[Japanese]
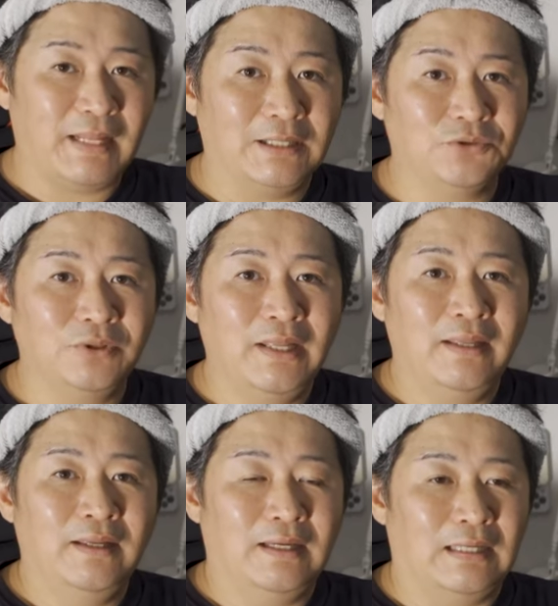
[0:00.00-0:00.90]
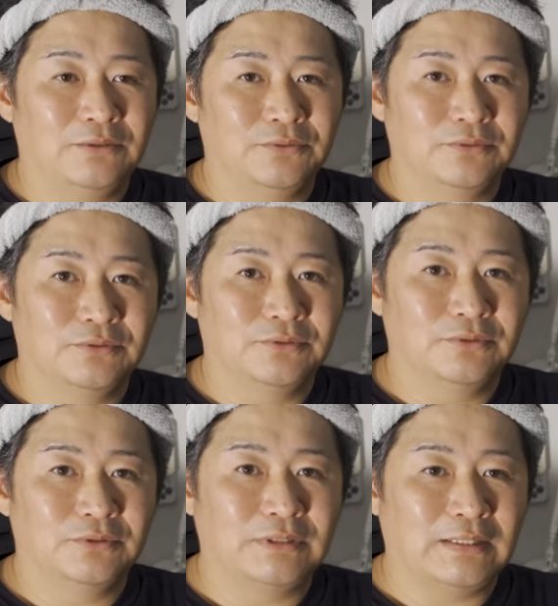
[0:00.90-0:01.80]
あとあ
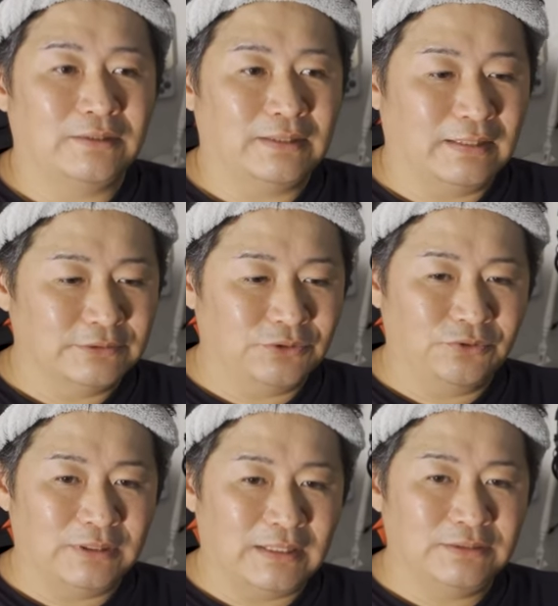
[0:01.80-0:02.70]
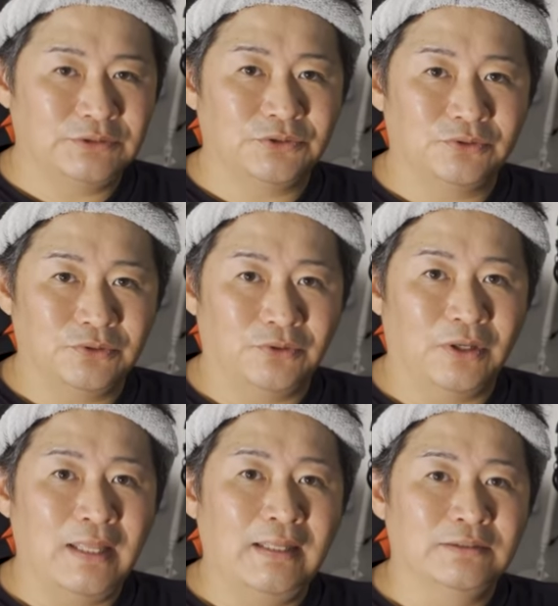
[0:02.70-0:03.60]
のー、なんていうかなその天井
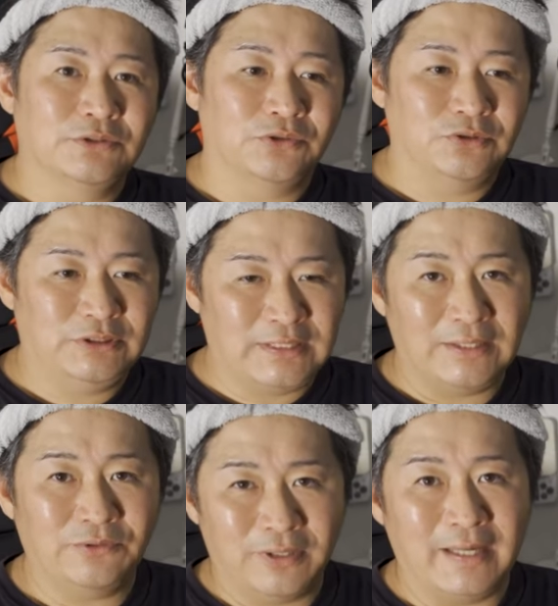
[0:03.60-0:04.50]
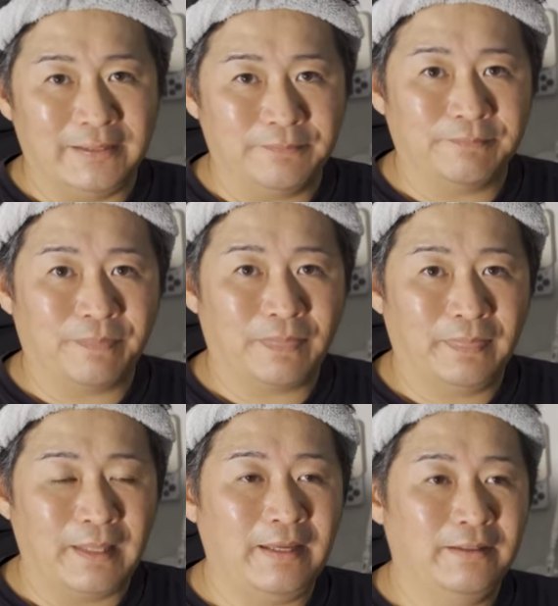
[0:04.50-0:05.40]
のその下の階
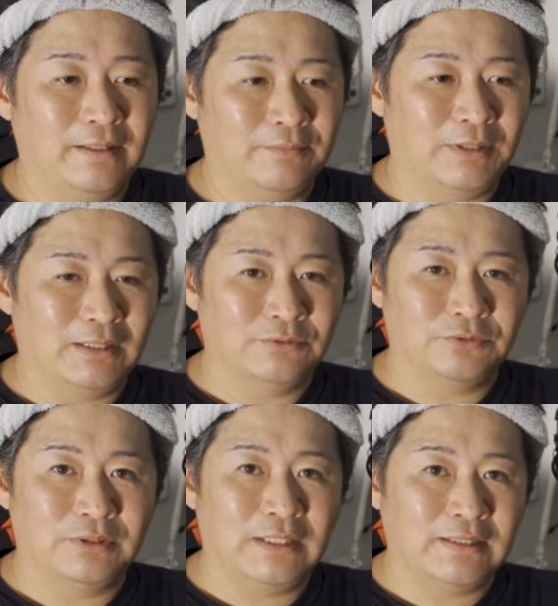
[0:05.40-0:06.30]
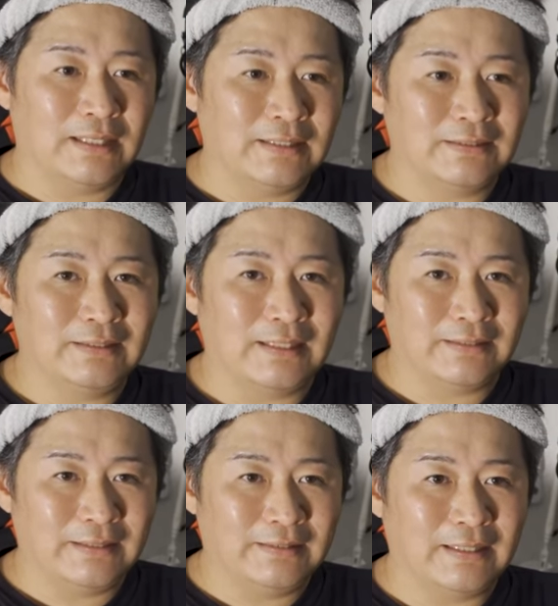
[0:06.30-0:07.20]
ねまああの1階建て
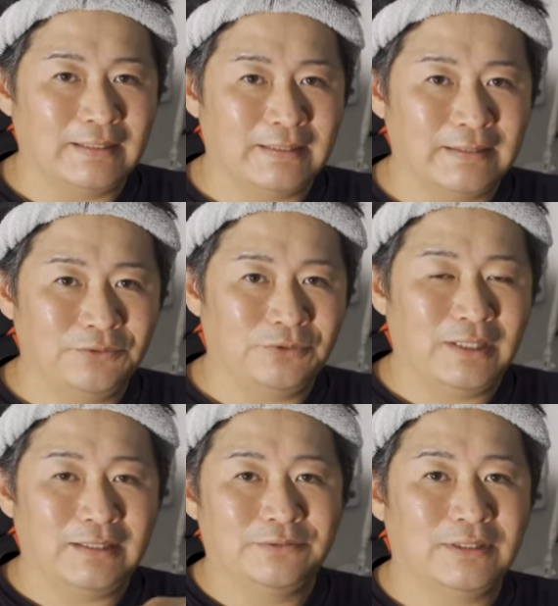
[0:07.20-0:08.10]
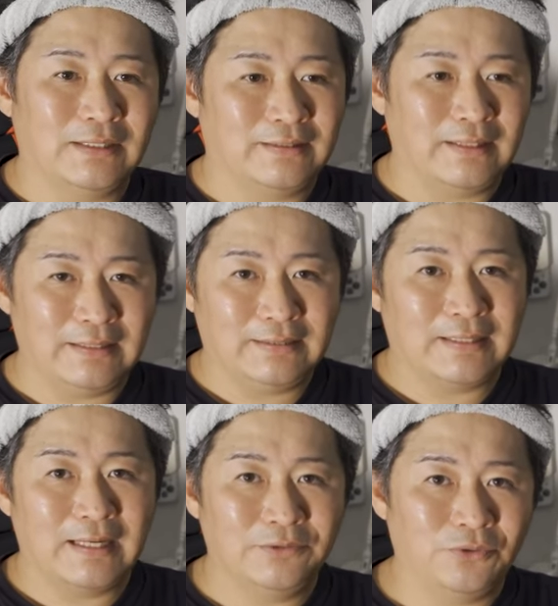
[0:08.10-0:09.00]
だって1階建ての屋根裏だった1
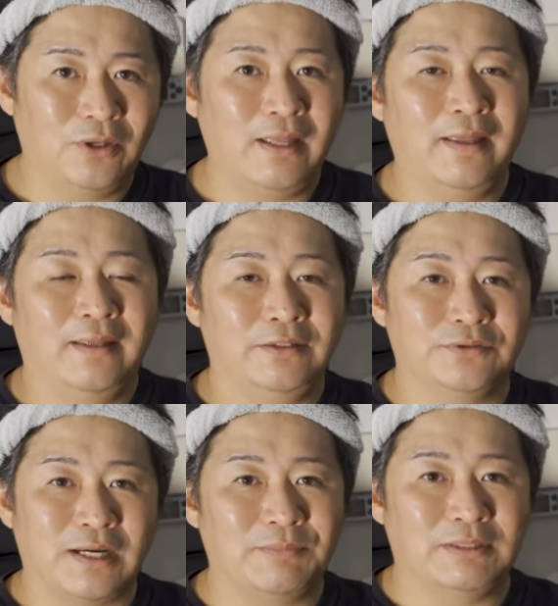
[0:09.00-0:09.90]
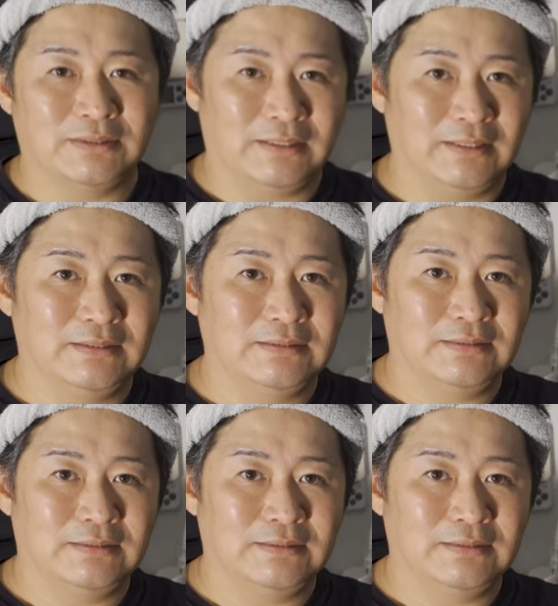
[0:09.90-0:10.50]
階の床面積